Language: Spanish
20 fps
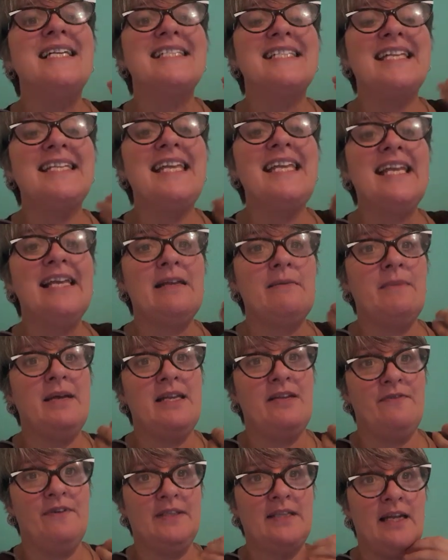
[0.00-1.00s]
se tiene que
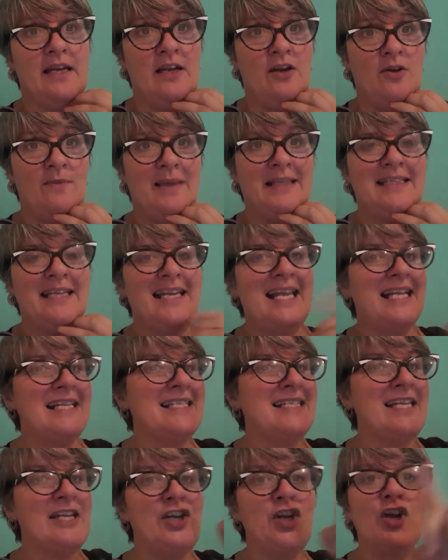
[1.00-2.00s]
manifestar en lo material,
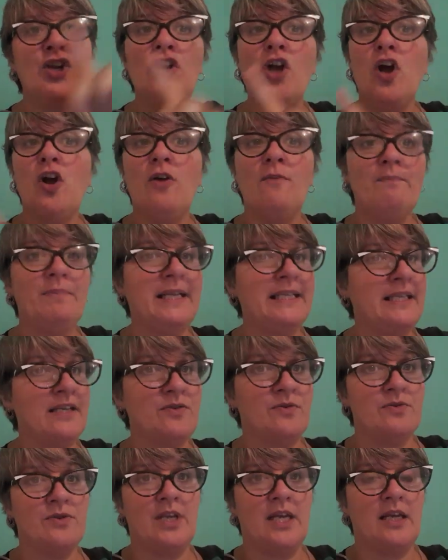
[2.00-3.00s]
si no, no completa
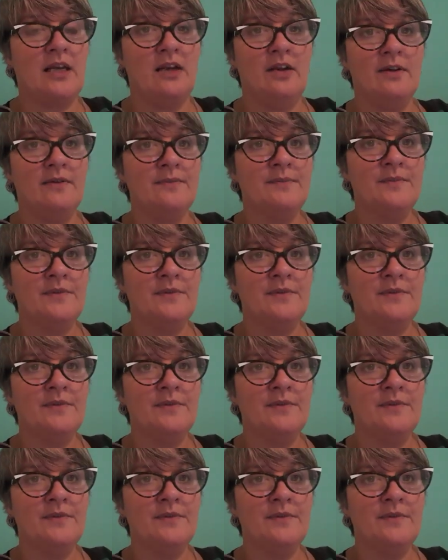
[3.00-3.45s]
su ciclo.